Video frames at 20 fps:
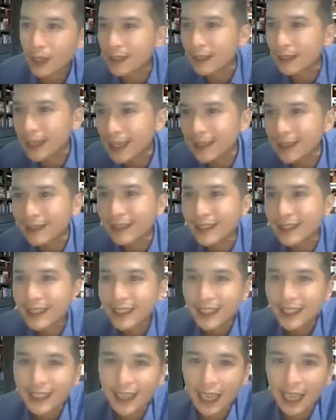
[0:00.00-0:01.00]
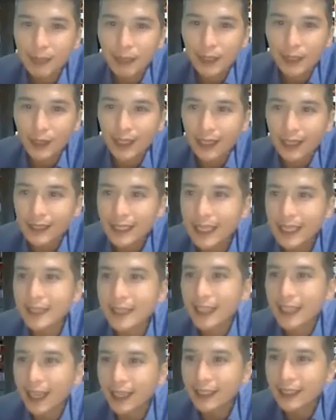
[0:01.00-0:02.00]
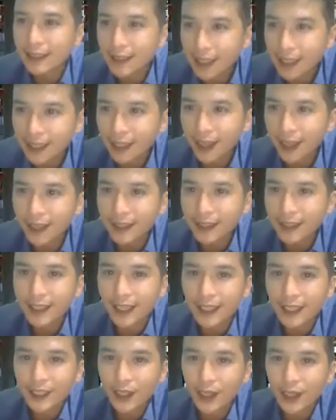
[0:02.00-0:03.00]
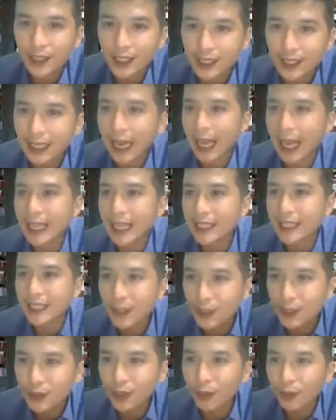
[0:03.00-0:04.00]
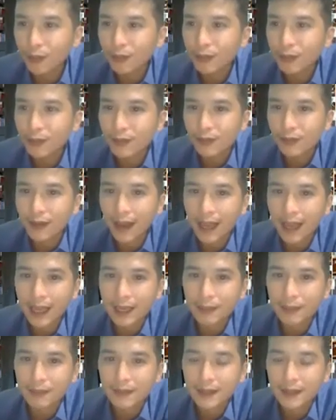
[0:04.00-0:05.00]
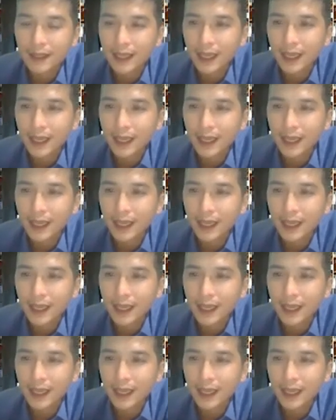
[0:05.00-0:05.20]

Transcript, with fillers: một cái đường link để mình có thể chia sẻ cái đường link đó à, cho tất cả những người tiêu dùng, và